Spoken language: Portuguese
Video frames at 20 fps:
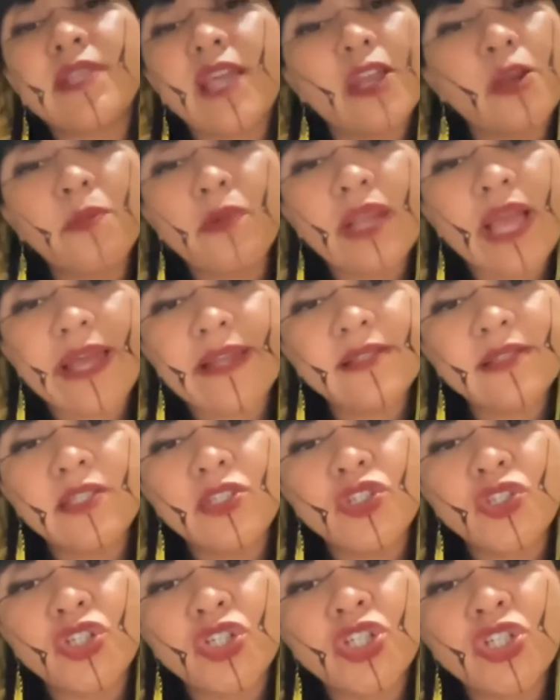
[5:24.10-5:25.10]
sendo mulheres
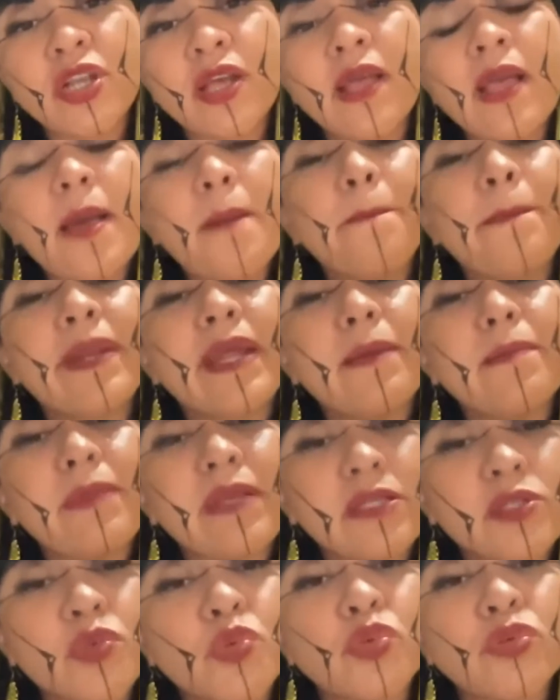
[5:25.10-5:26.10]
indígenas, para
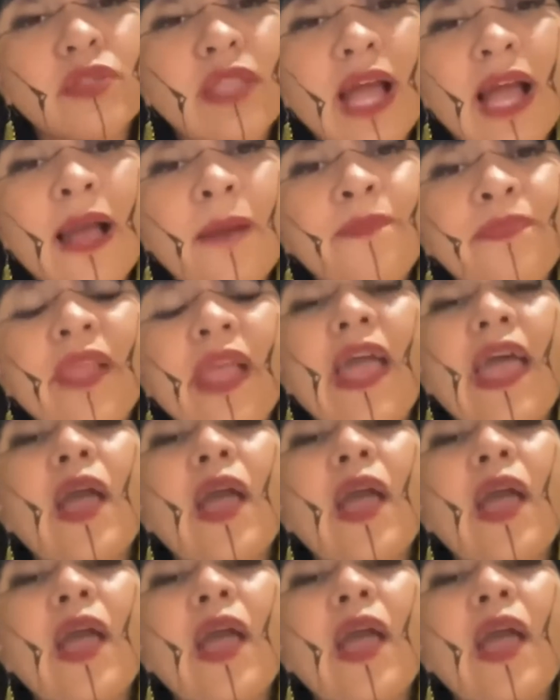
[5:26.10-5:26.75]
me escutar